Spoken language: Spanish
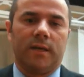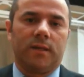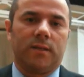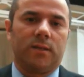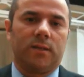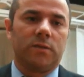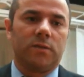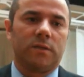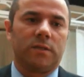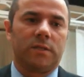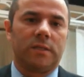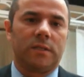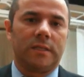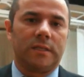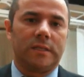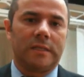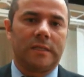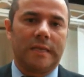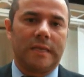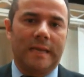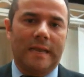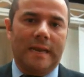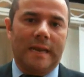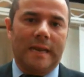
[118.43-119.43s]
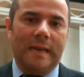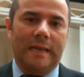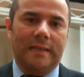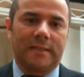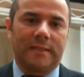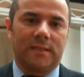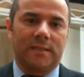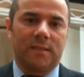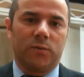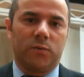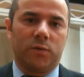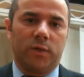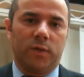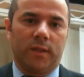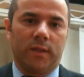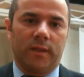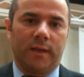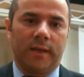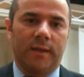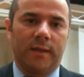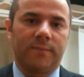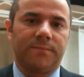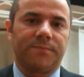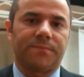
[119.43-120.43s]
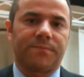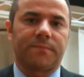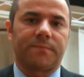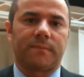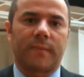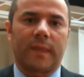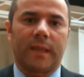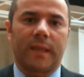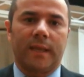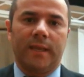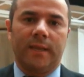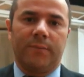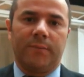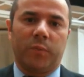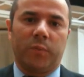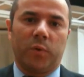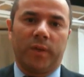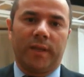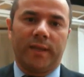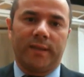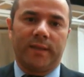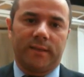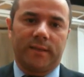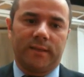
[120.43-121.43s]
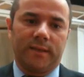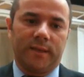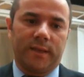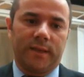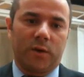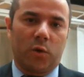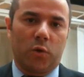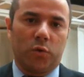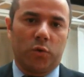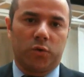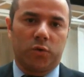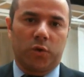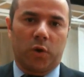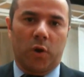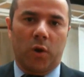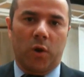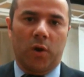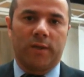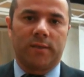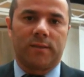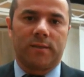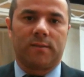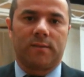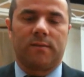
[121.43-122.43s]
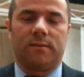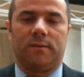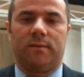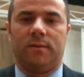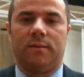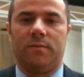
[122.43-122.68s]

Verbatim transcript: Entonces, la seguridad y poder tener controles